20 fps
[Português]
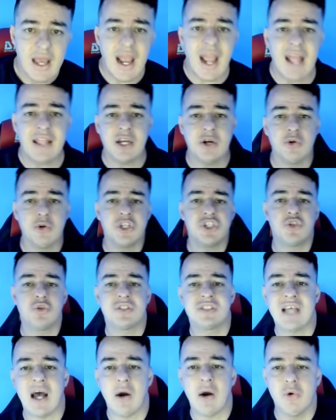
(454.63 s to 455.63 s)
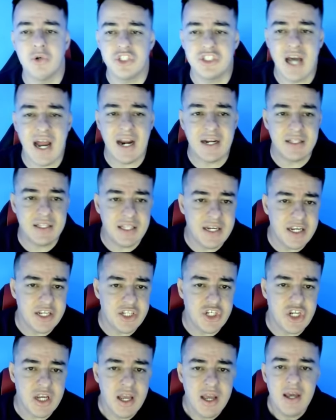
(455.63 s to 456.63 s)
Entre no nicho de saúde da
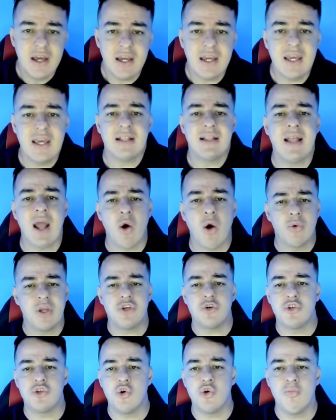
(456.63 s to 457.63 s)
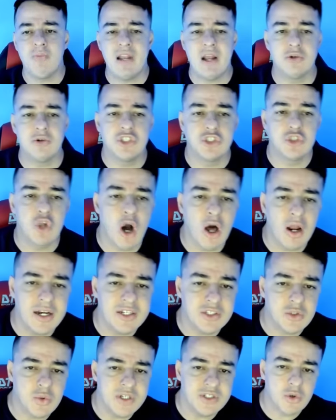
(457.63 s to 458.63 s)
artrite, que é um nicho de um bilhão de
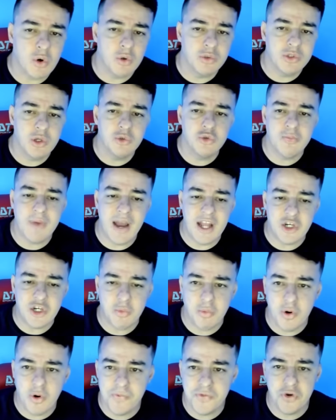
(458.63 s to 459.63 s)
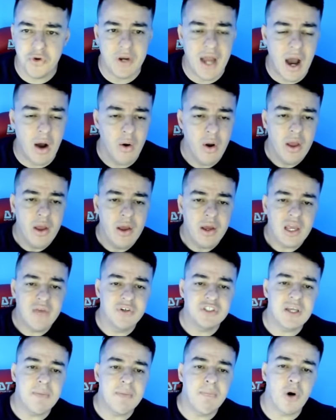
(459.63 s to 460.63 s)
dólares, com esse conteúdo médico profissional que
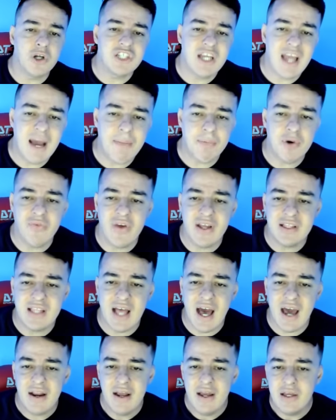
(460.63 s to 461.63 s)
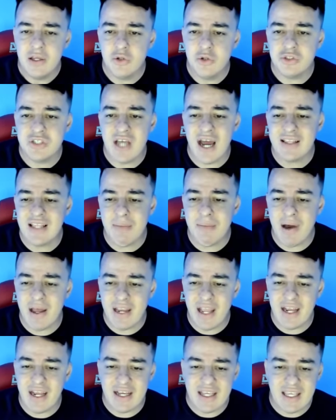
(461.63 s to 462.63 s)
você pode reaproveitar e usar da
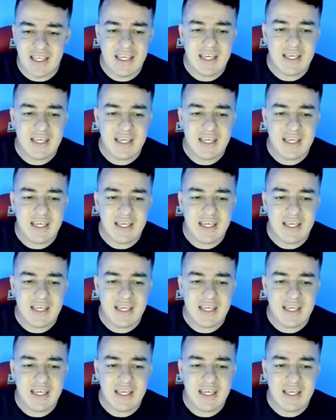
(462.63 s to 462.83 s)
maneira que